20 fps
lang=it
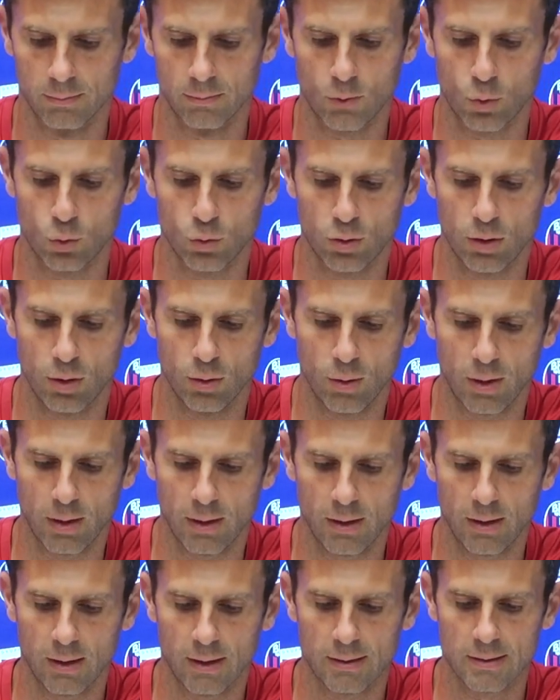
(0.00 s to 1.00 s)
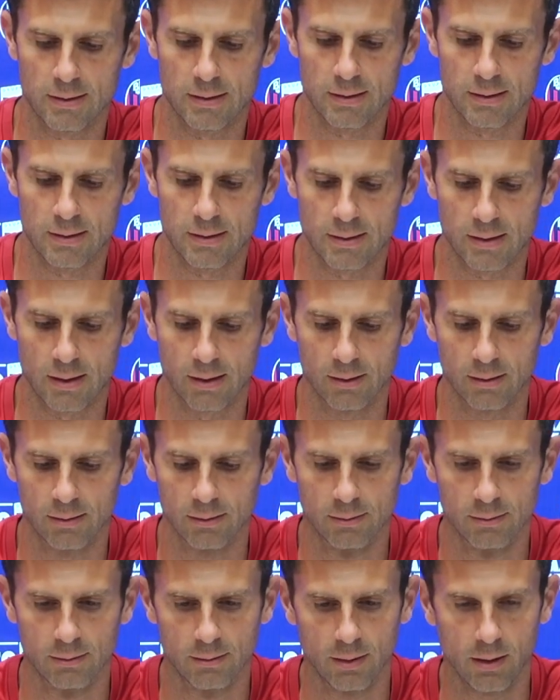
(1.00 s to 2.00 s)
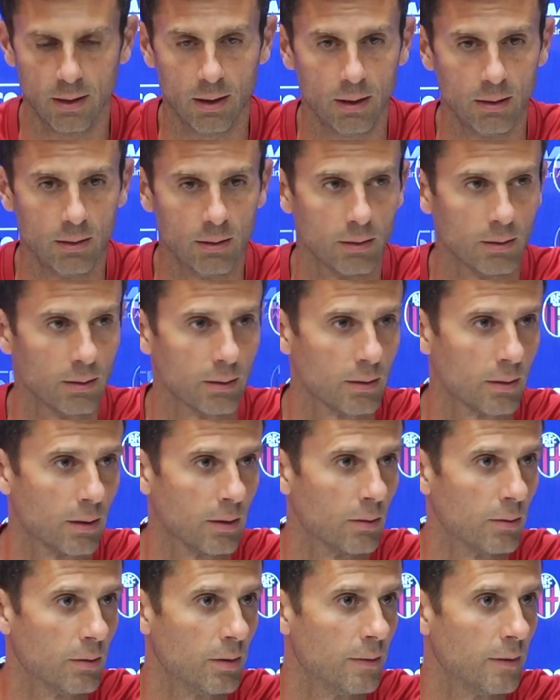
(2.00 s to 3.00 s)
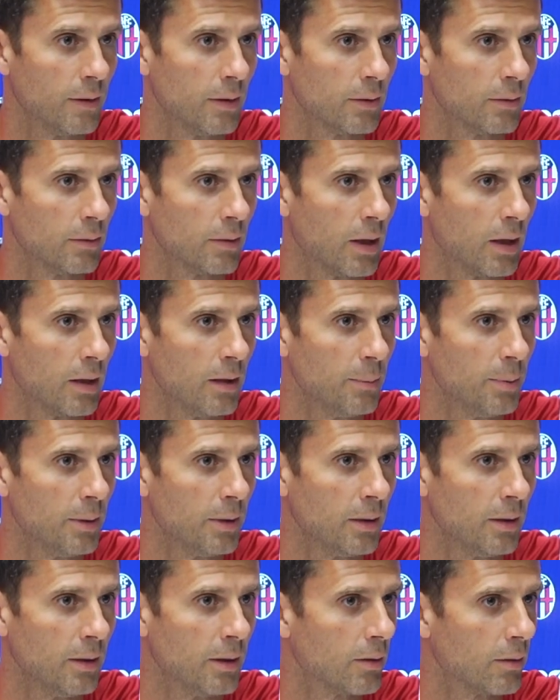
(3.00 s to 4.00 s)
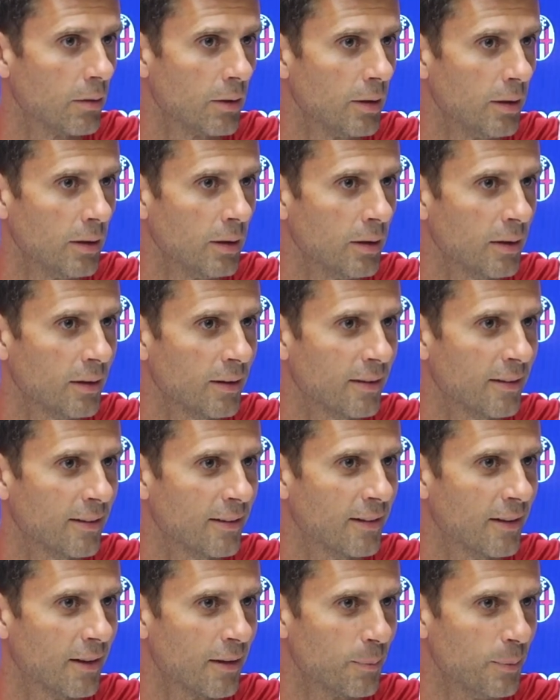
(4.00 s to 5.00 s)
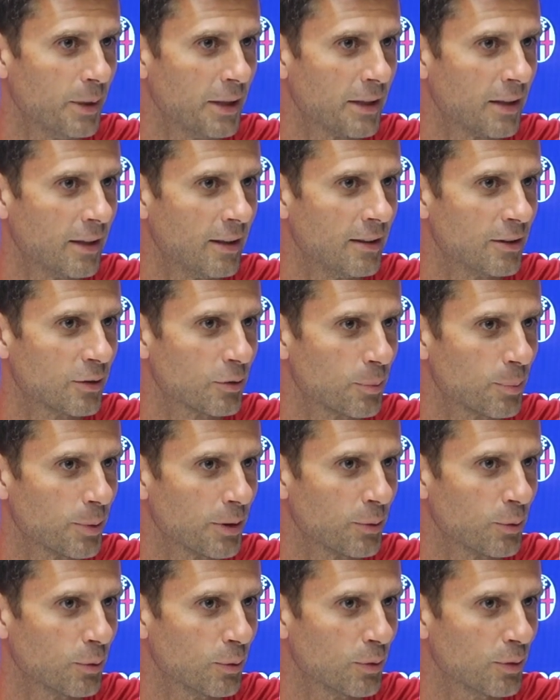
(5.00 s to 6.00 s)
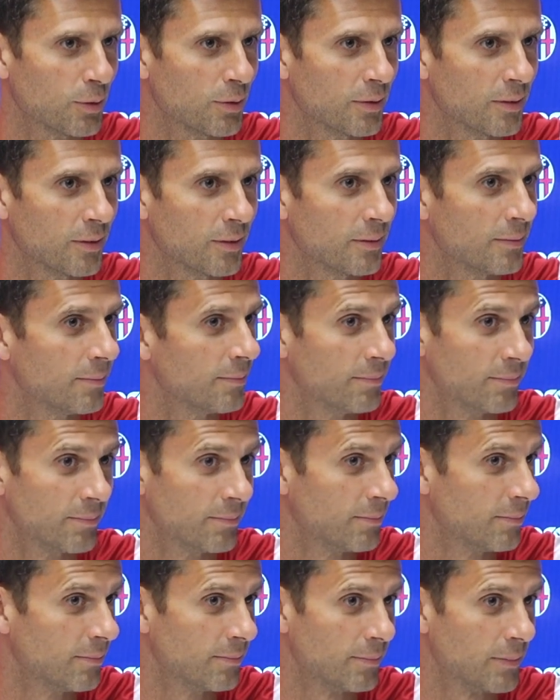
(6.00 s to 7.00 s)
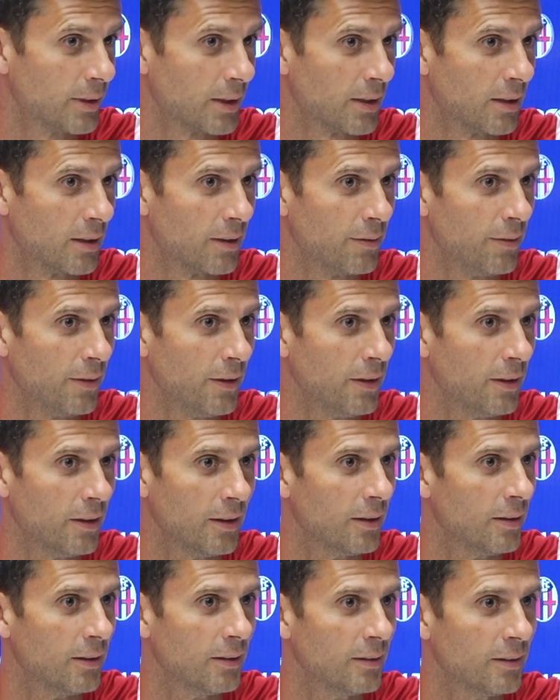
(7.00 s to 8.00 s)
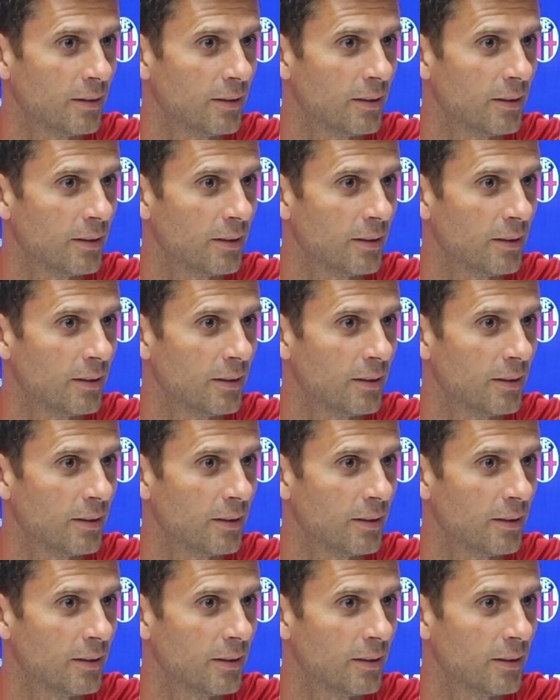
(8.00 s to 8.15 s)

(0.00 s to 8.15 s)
Continuare nella stessa strada e che non diventi un alibi gli errori arbitrali soprattutto, perché alla fine